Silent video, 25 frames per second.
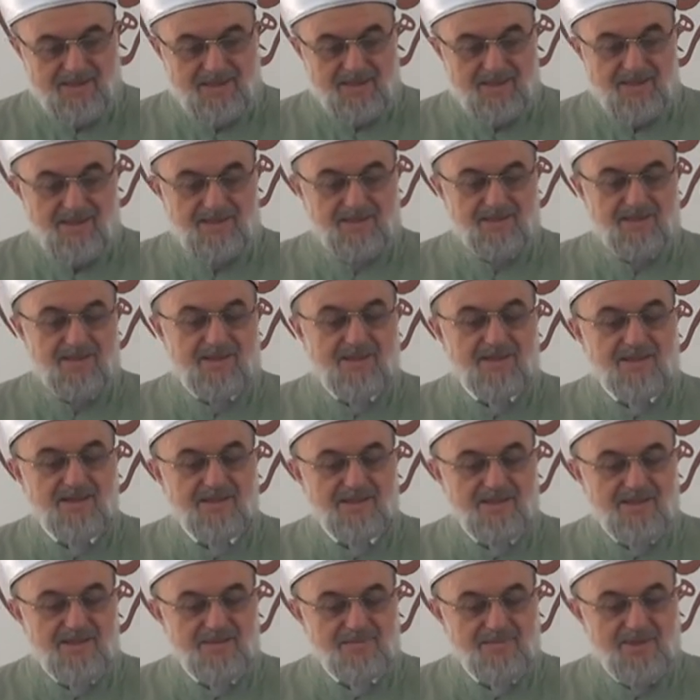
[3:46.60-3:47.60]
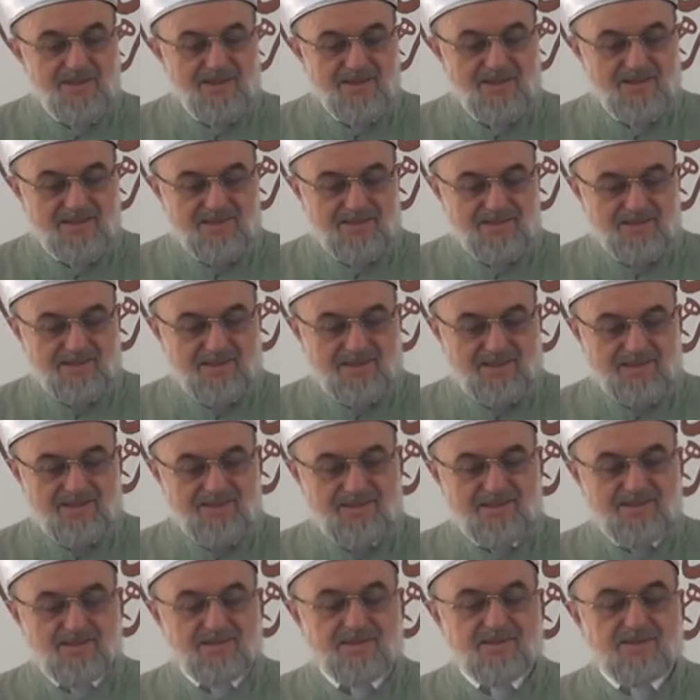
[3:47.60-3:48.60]
Allah'a iman
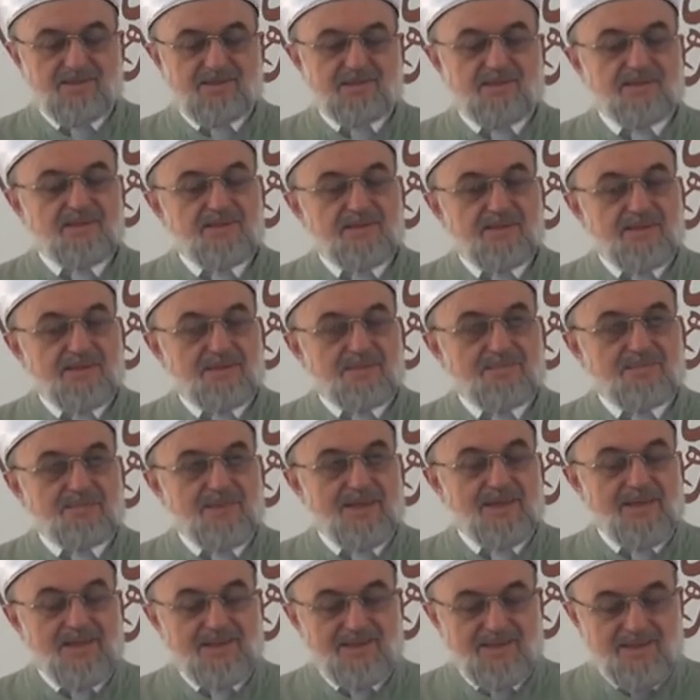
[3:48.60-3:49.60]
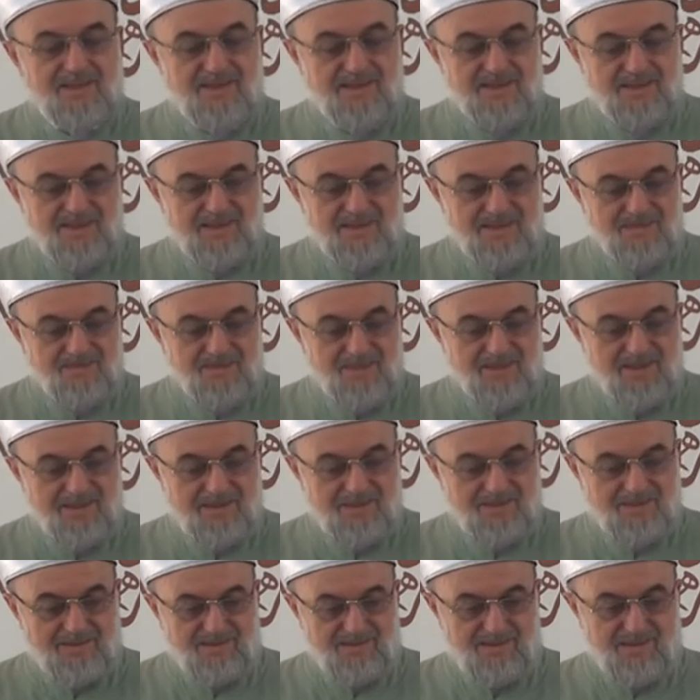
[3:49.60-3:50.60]
ettiler. Meleklerine iman
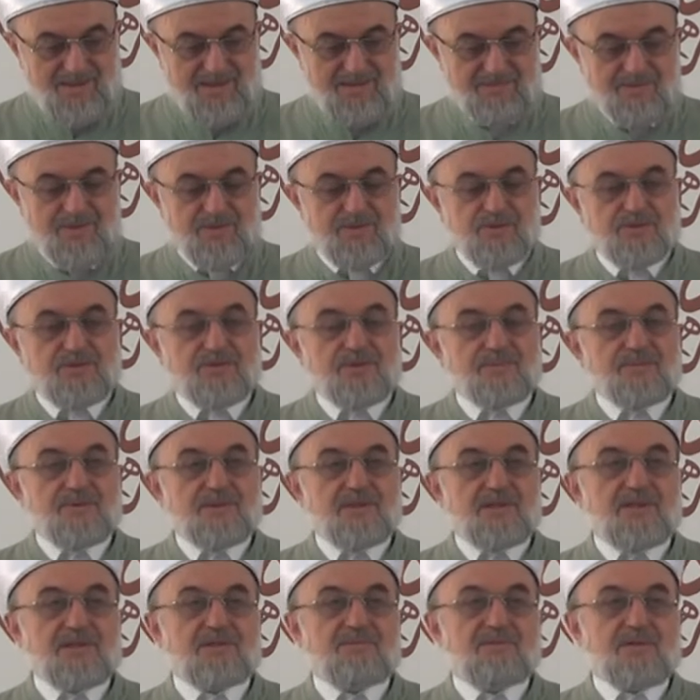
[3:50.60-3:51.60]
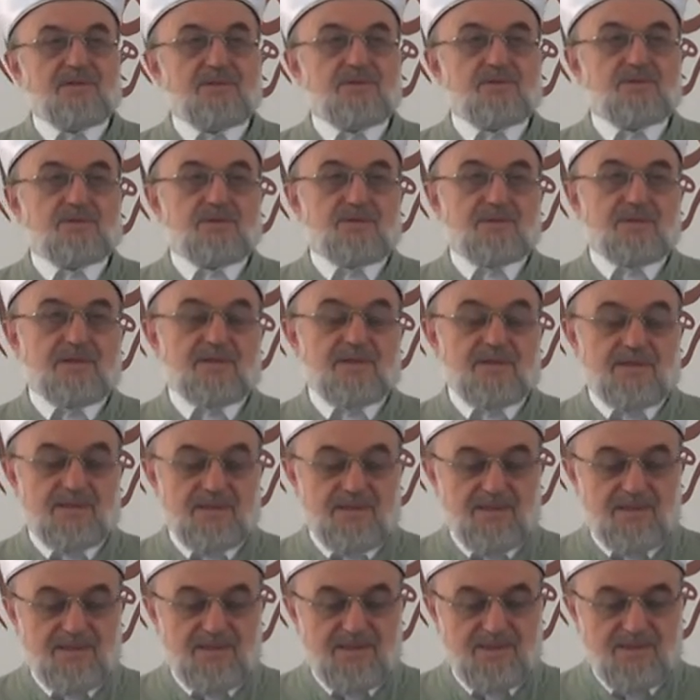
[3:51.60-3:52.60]
ettiler. Ve kütübihi ve
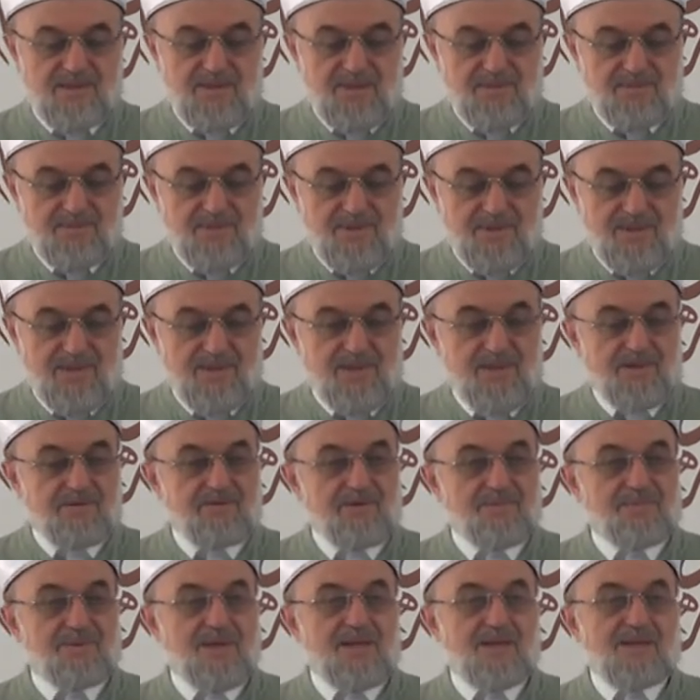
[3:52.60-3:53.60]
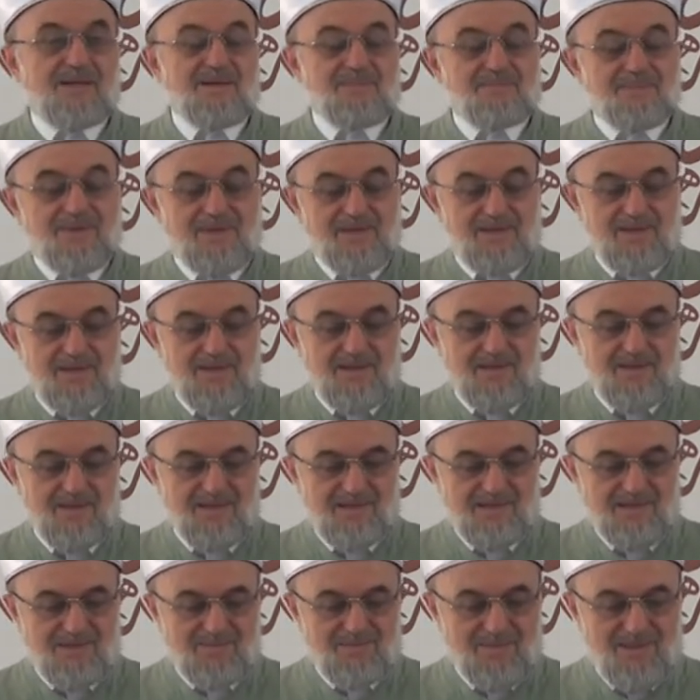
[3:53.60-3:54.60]
rusulihi kitaplarına ve peygamberlerine
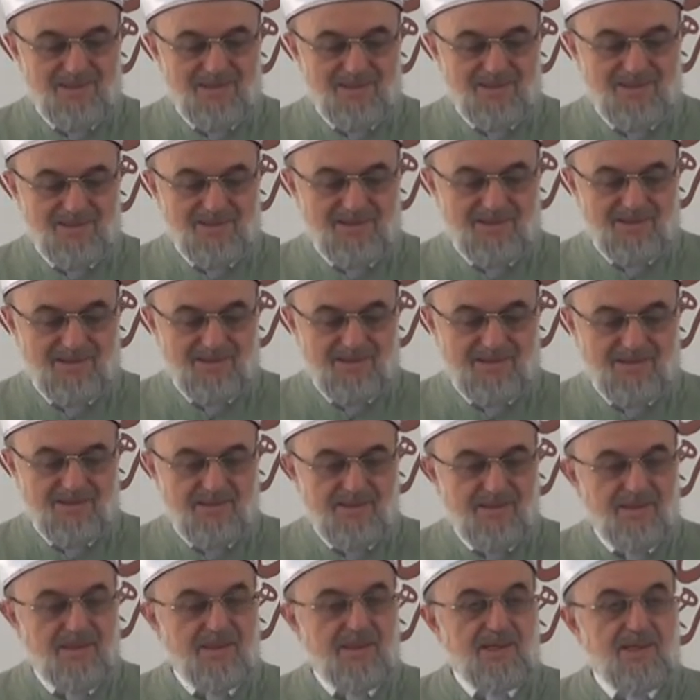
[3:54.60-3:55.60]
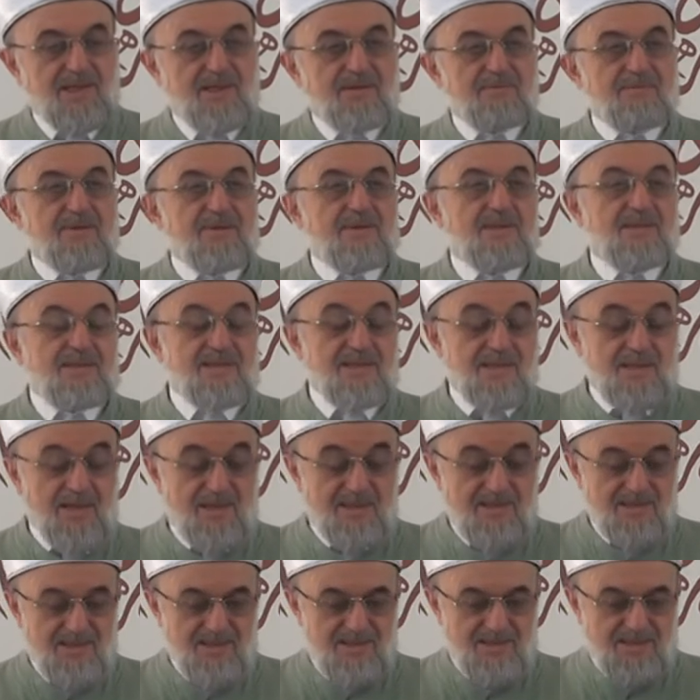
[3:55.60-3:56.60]
iman ettiler. Ve
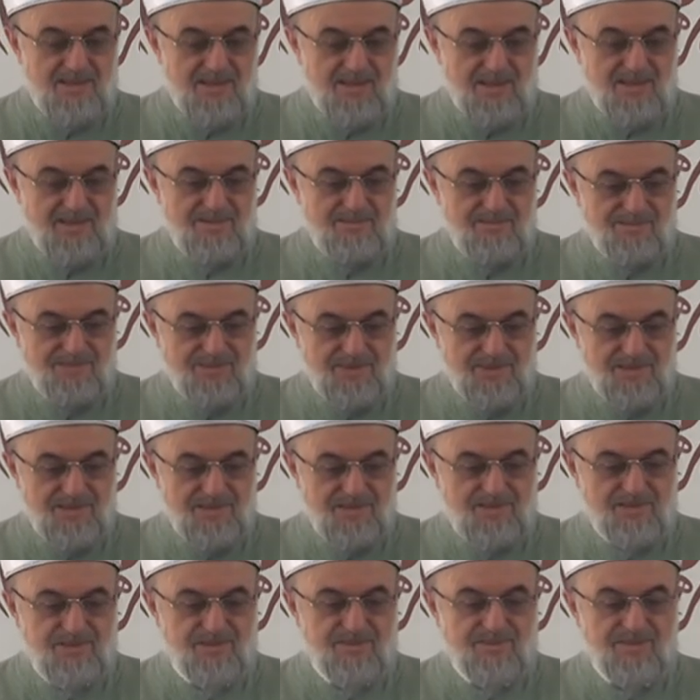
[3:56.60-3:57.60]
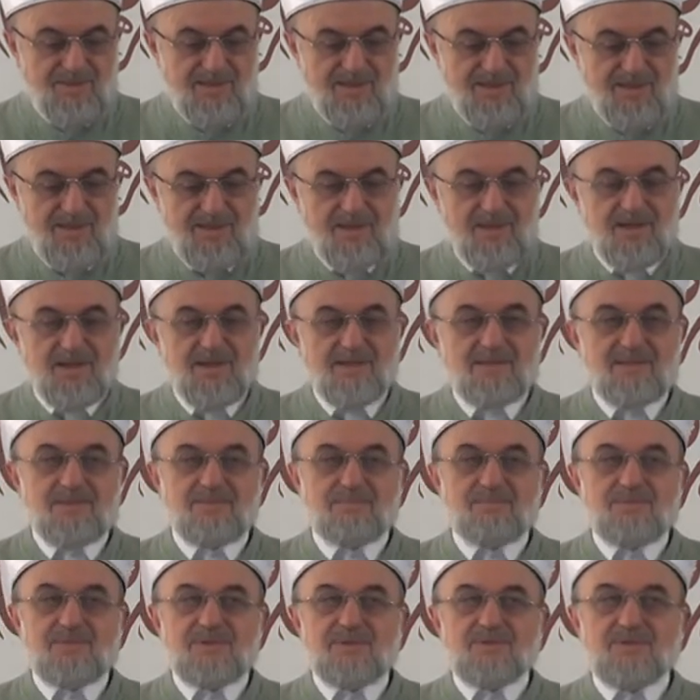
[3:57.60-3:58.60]
dediler ki la nüfercigu beyne
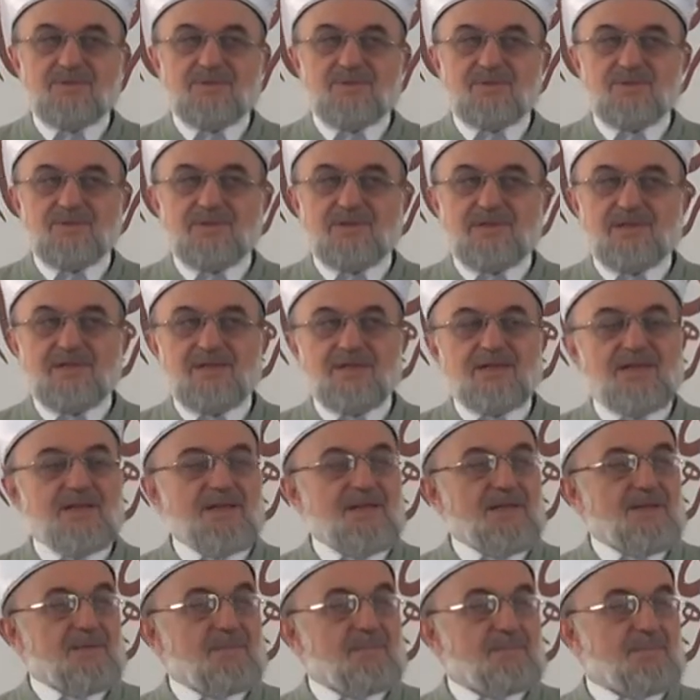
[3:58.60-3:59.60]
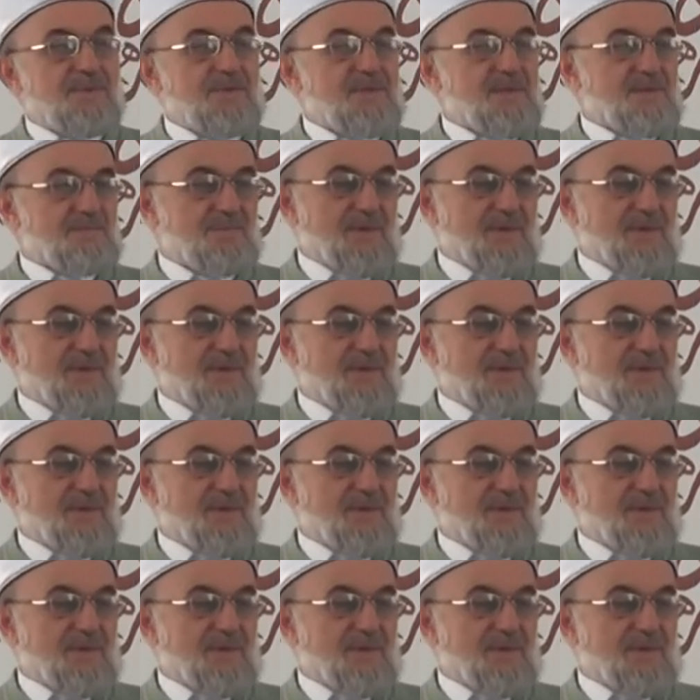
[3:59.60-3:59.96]
ahadim min rusuli. Biz